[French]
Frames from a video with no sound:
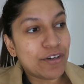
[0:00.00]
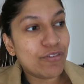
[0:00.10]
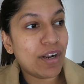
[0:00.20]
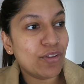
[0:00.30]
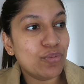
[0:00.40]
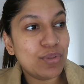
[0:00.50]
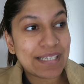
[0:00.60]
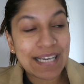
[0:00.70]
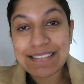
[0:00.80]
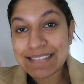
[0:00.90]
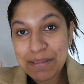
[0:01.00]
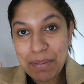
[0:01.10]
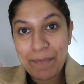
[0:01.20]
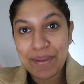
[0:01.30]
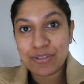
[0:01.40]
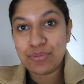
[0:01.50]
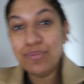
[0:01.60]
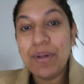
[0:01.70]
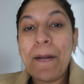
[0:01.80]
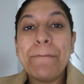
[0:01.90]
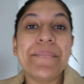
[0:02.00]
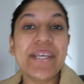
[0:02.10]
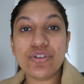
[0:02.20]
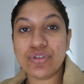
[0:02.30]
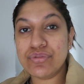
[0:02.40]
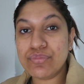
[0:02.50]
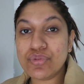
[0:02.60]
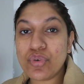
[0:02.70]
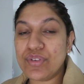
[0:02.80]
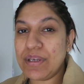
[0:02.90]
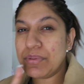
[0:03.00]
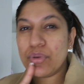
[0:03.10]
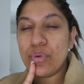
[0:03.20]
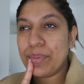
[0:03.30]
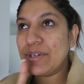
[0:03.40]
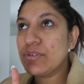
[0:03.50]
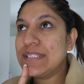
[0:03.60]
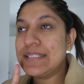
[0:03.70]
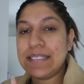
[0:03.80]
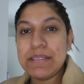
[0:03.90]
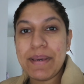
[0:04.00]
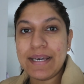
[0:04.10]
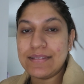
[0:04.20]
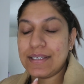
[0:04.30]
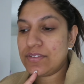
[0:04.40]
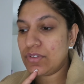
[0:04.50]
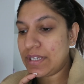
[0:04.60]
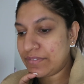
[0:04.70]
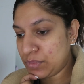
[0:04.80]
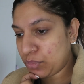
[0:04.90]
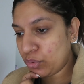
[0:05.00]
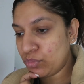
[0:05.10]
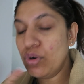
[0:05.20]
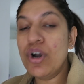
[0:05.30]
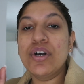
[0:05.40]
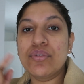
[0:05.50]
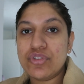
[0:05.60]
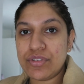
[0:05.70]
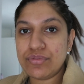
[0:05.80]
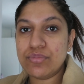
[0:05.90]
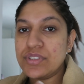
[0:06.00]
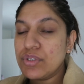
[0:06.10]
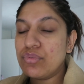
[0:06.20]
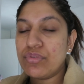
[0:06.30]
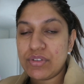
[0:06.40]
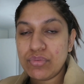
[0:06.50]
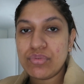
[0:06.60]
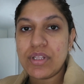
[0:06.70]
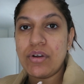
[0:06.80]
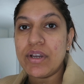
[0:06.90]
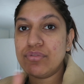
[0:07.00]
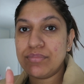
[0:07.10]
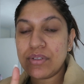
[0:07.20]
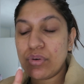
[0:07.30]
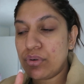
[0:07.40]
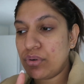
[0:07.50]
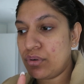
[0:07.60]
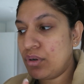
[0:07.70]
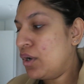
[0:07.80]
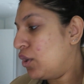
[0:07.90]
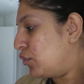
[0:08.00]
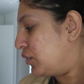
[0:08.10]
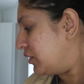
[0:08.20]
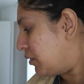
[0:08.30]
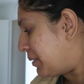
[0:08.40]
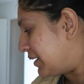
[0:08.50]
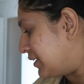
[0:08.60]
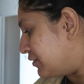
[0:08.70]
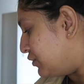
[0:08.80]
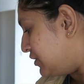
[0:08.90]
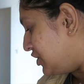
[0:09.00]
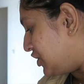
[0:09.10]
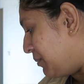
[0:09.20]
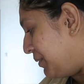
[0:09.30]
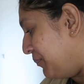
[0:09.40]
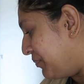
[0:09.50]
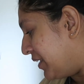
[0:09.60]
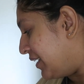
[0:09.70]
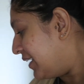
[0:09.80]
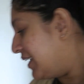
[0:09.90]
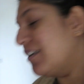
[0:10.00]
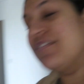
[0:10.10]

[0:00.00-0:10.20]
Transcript: voilà dans tous les cas ce n'est pas perdu mais je vous montre ça parce que le prix aussi était hyper intéressant il y avait une promo donc je vais vous montrer de toute façon tout à l'heure et vous mettre euh, le lien en barre d'infos si jamais. Et là